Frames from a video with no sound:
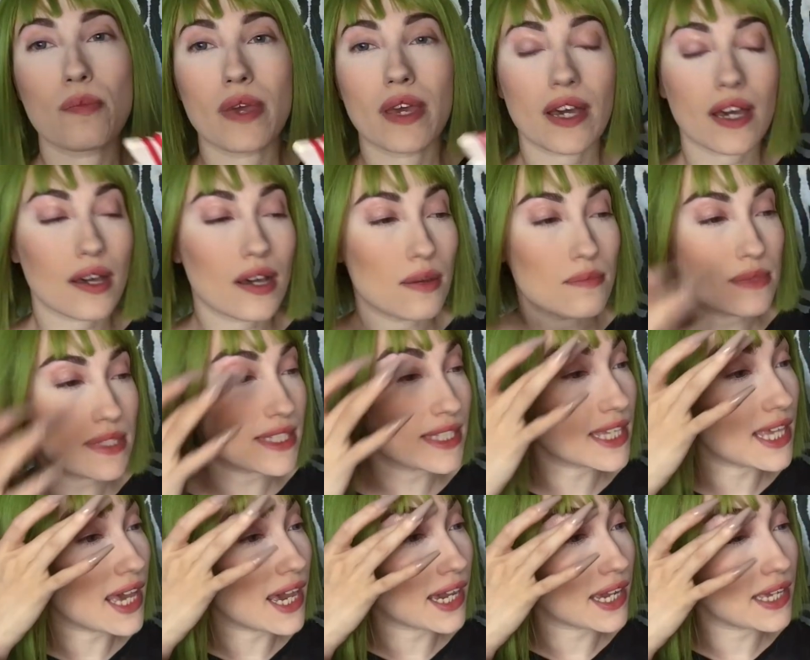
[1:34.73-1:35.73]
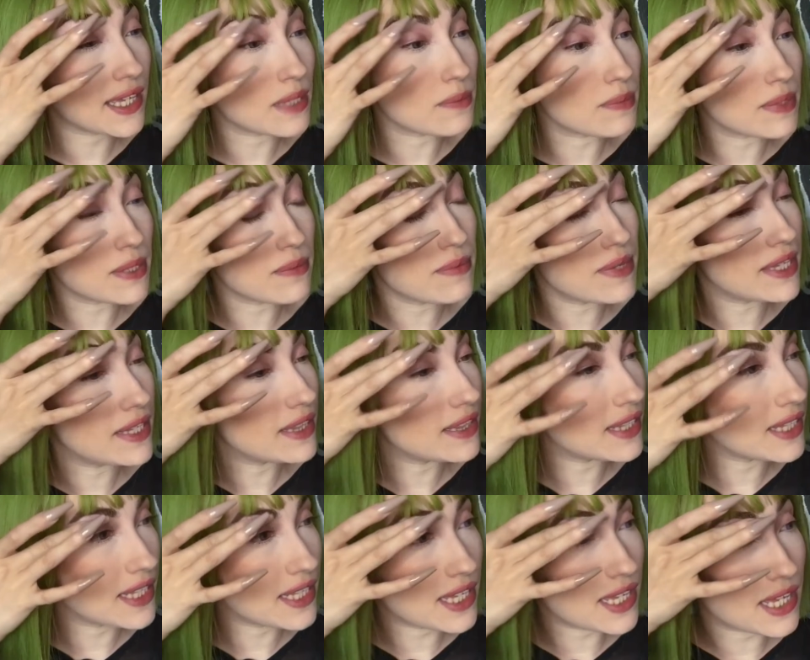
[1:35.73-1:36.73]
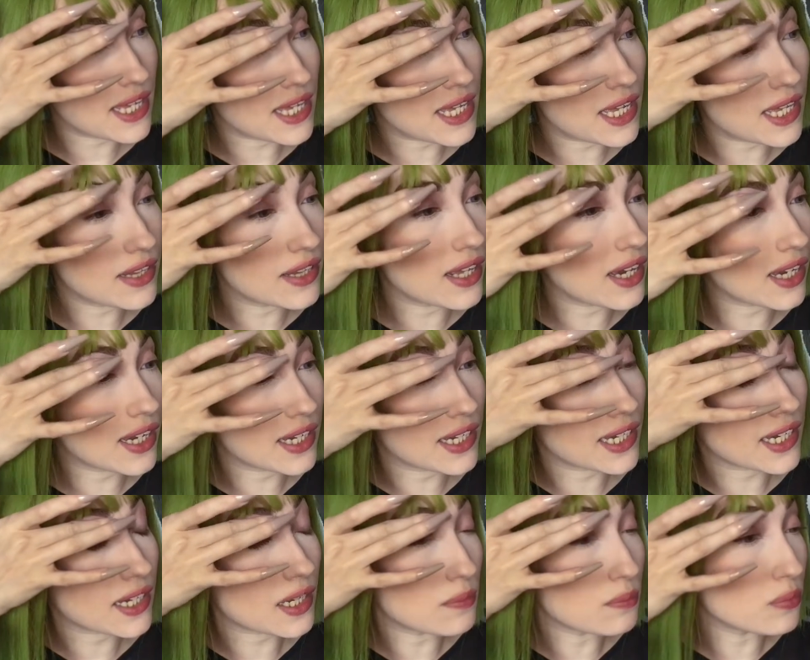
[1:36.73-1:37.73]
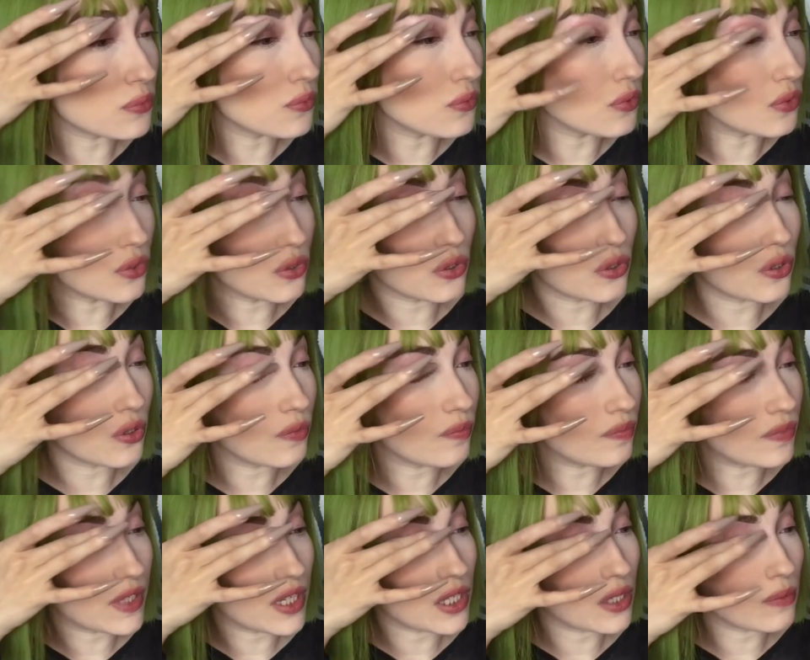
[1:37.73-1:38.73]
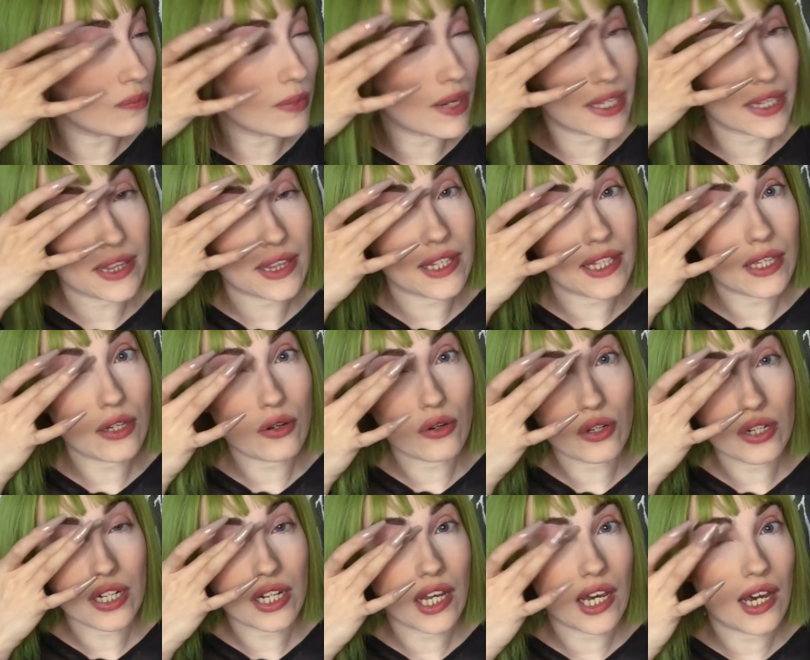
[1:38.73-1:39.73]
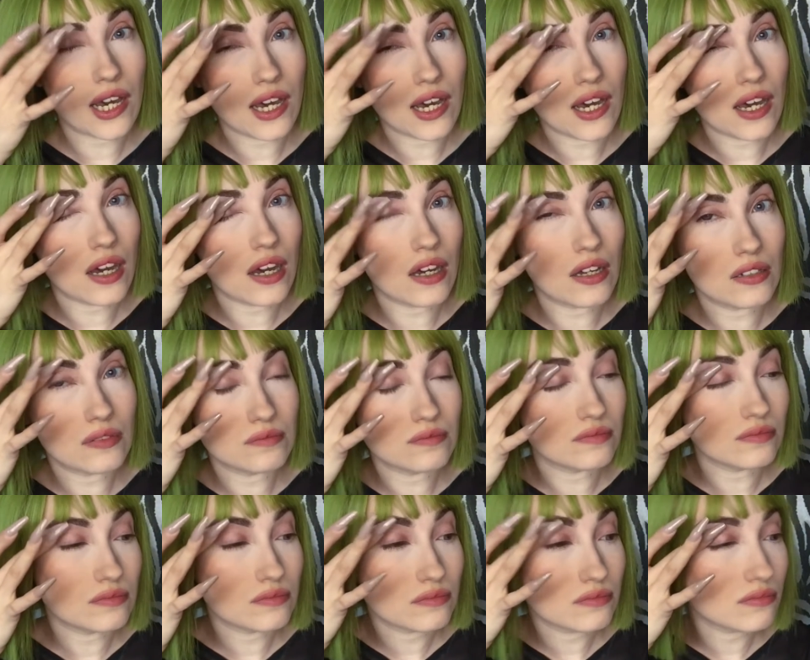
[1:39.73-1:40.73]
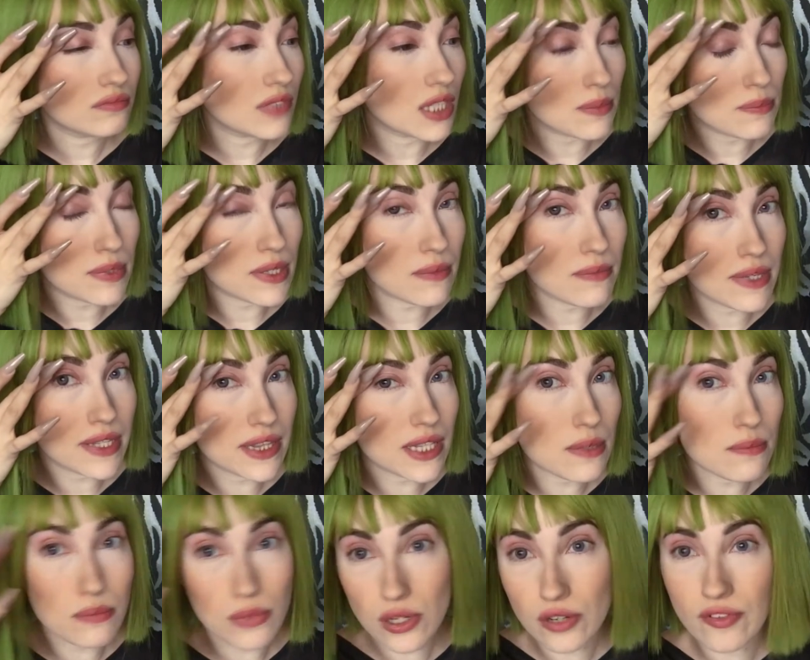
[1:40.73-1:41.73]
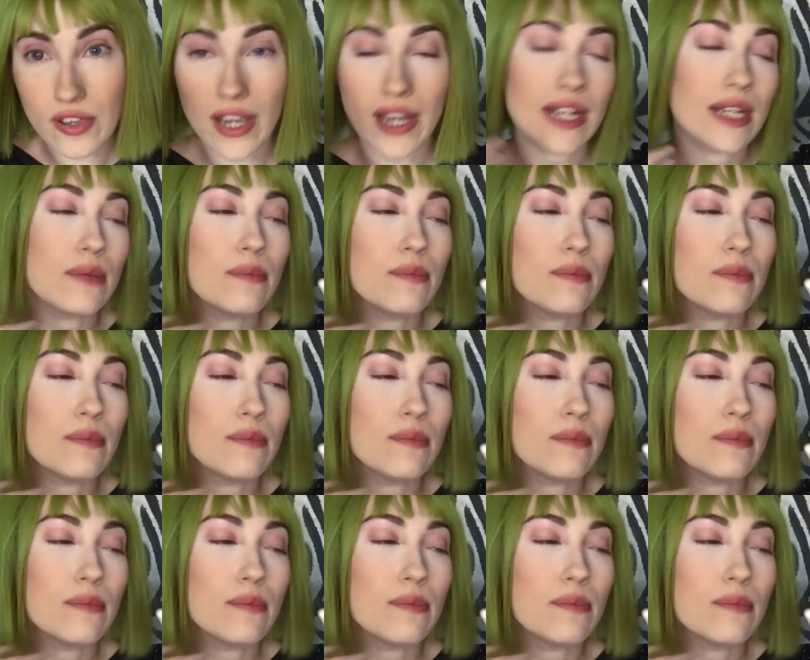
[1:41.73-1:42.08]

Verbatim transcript: per mischiare i pigmenti e andare a creare appunto degli ombretti con eh, dei pigmenti in polvere